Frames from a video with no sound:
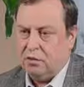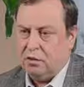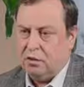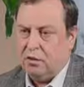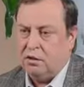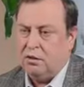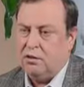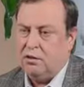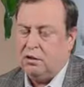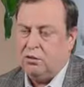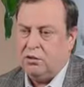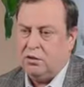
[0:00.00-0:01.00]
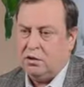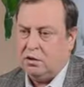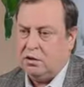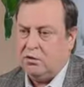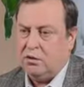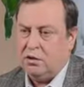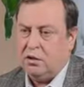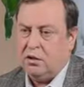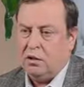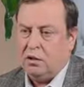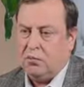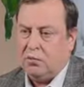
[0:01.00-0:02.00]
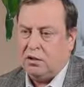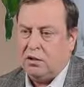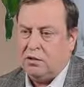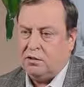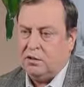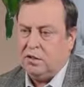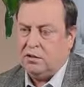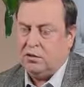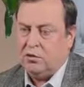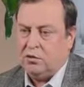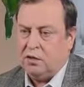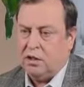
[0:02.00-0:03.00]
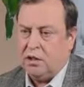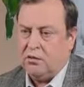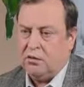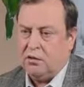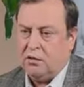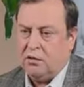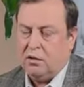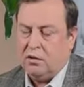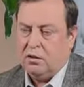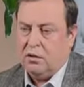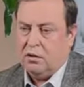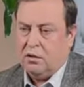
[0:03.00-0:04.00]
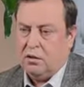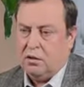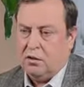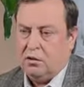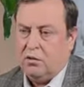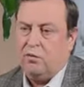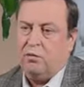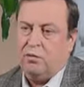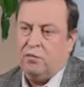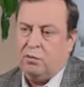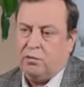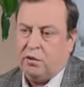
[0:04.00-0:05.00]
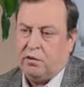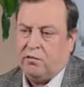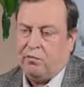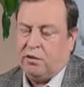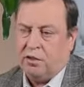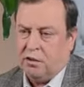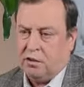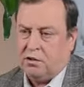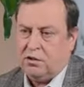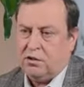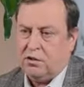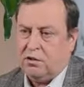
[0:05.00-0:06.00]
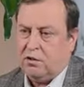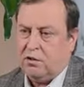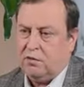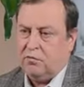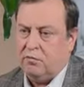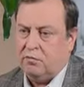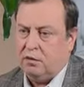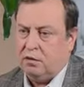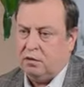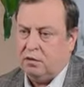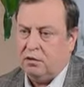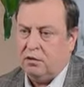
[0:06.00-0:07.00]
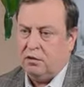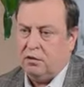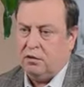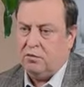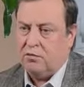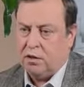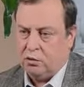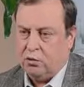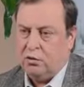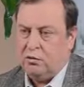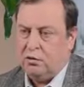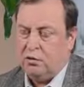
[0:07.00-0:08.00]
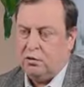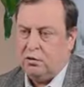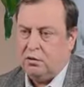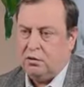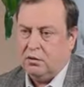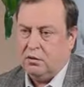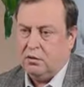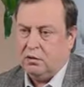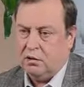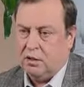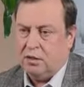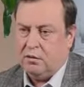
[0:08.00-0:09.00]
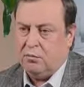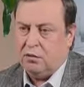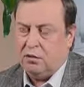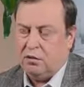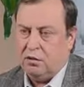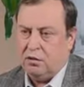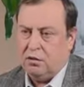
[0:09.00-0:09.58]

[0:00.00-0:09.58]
Это те люди, которые потенциально нуждаются, ну, во-первых, в поддержке, во-вторых, в каком-то заработке.